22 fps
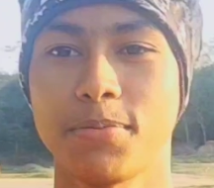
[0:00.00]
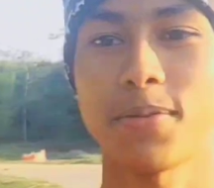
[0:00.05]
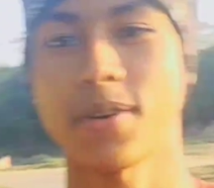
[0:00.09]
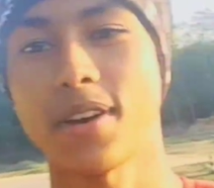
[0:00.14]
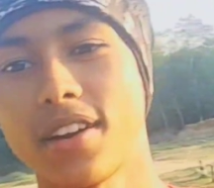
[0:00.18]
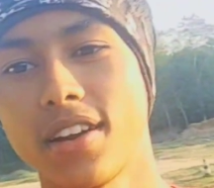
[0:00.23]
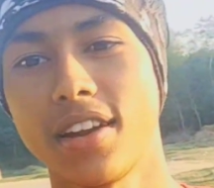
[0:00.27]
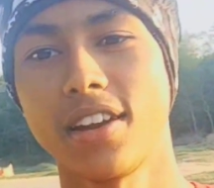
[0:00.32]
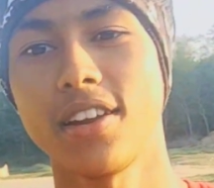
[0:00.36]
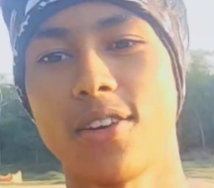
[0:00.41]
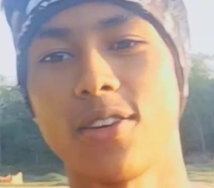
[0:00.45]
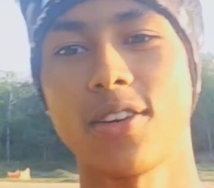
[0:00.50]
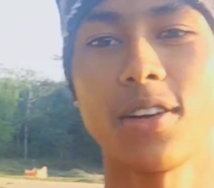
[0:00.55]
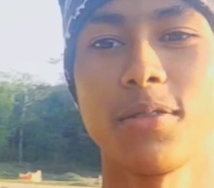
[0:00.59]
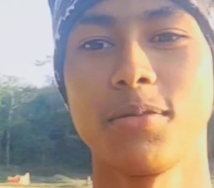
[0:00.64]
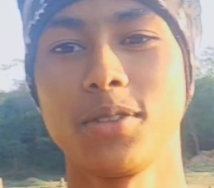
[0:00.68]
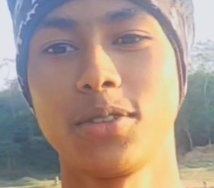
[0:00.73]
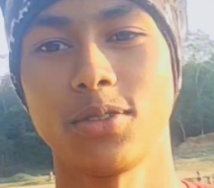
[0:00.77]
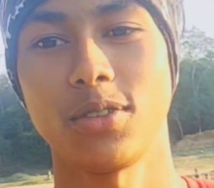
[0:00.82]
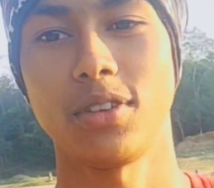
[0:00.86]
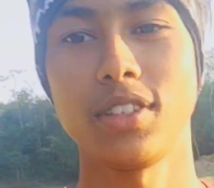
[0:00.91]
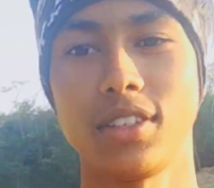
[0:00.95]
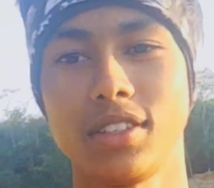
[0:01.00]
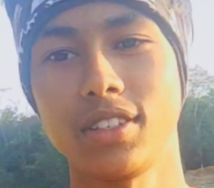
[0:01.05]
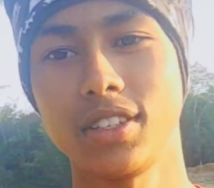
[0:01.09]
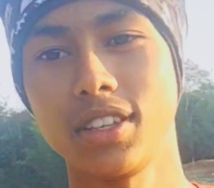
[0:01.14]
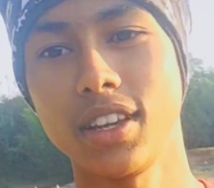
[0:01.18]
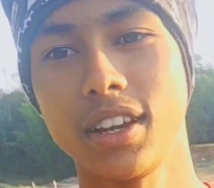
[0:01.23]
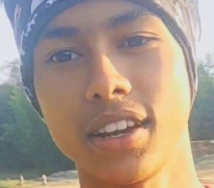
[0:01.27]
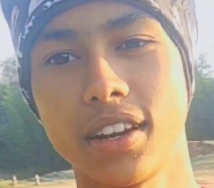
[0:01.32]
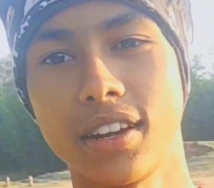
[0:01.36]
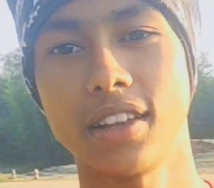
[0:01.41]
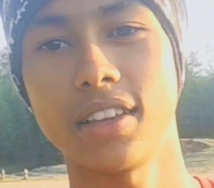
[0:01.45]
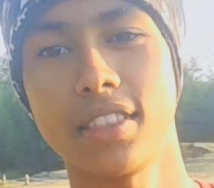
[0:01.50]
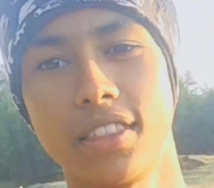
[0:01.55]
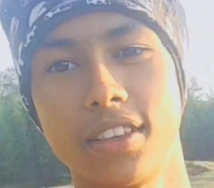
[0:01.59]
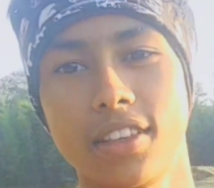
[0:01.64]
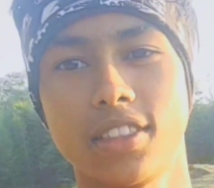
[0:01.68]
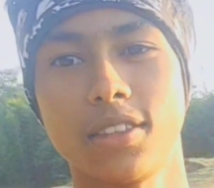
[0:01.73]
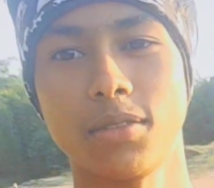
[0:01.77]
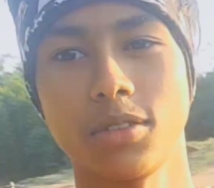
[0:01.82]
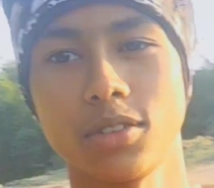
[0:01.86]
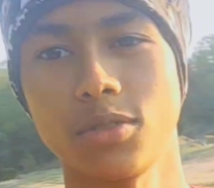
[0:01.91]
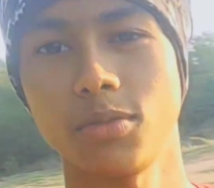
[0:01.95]
ফাইনালি এখন আমি চলে এসেছি এখানে
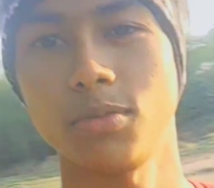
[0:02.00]
দেখতে পাচ্ছ